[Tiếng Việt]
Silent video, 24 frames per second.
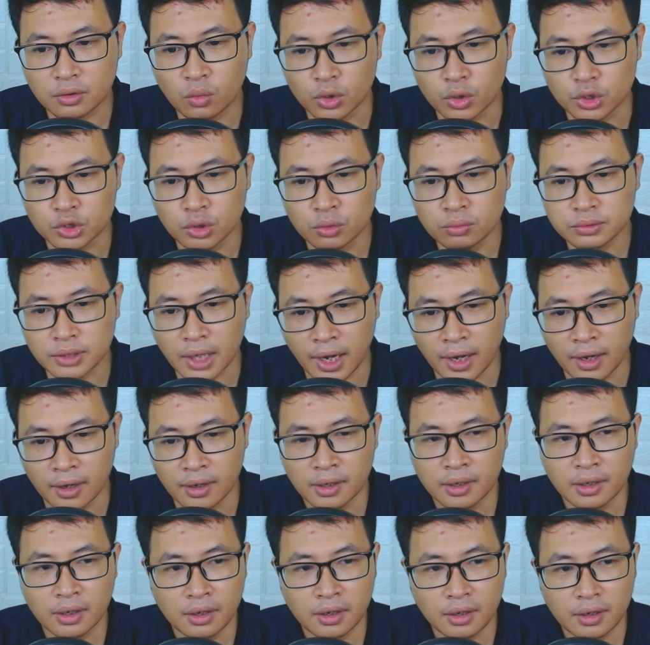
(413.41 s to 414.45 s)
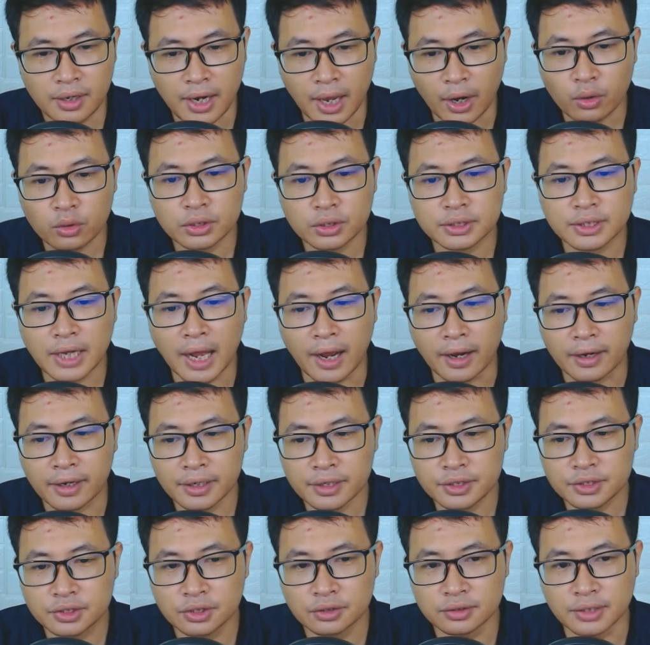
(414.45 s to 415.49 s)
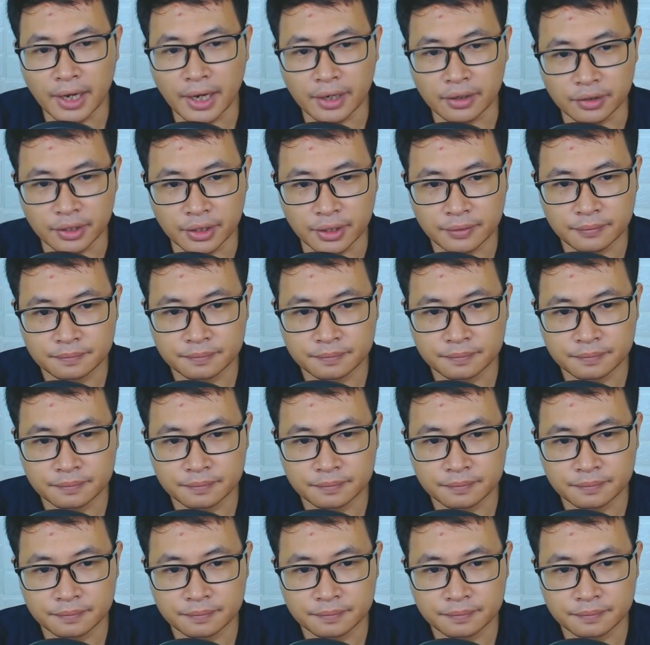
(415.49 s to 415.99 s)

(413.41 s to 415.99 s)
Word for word: của chúng ta lại có thể đà kích sư đệ người